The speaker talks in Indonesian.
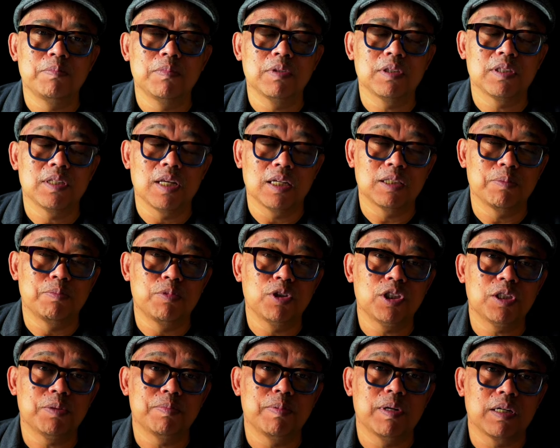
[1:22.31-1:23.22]
saya
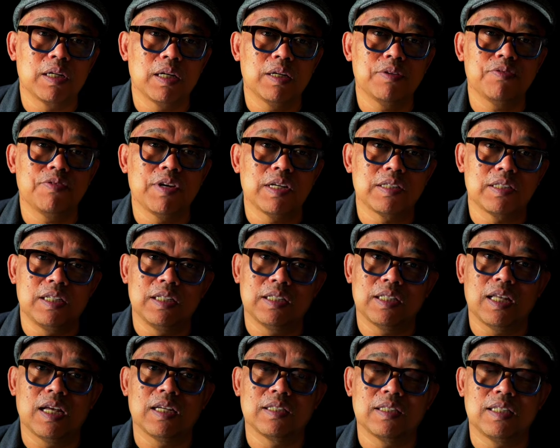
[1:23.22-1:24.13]
sebut sebagai
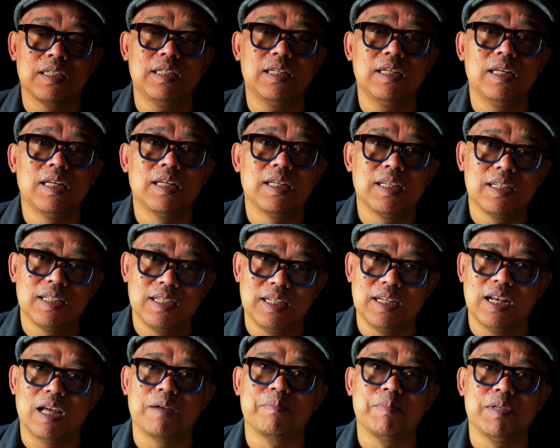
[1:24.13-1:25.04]
fasilitasi
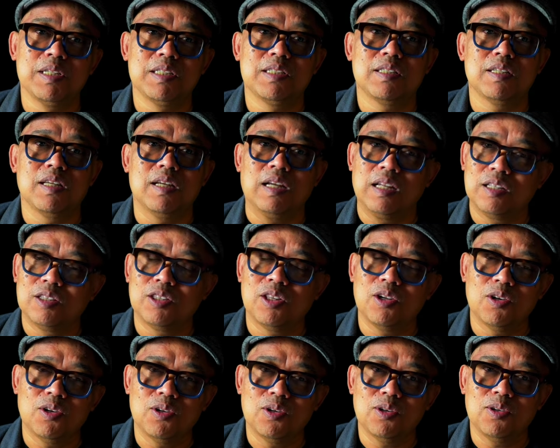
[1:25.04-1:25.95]
dinamis
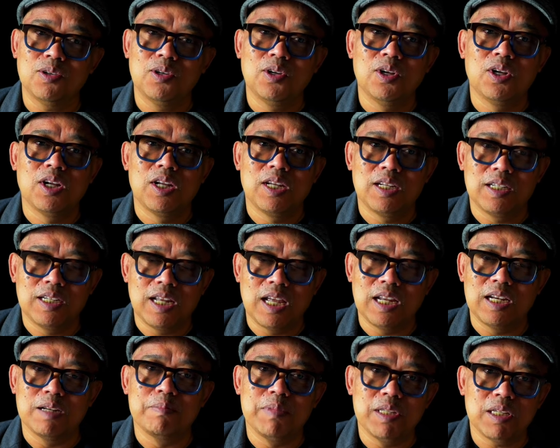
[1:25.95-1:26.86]
atau
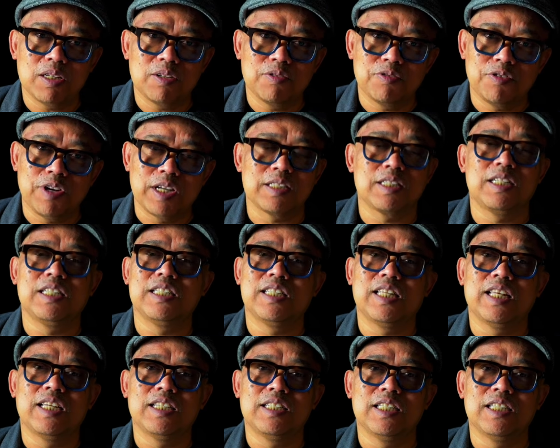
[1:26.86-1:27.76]
dynamic
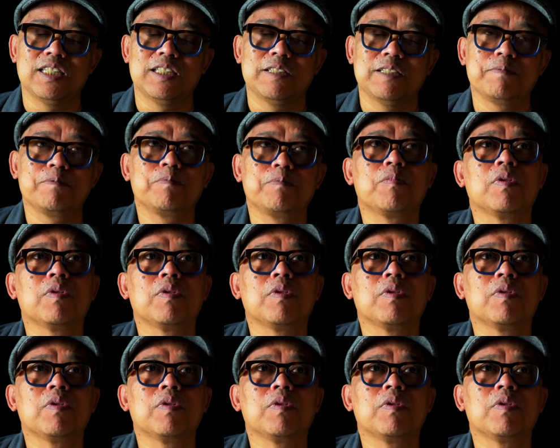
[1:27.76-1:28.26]
facilitation.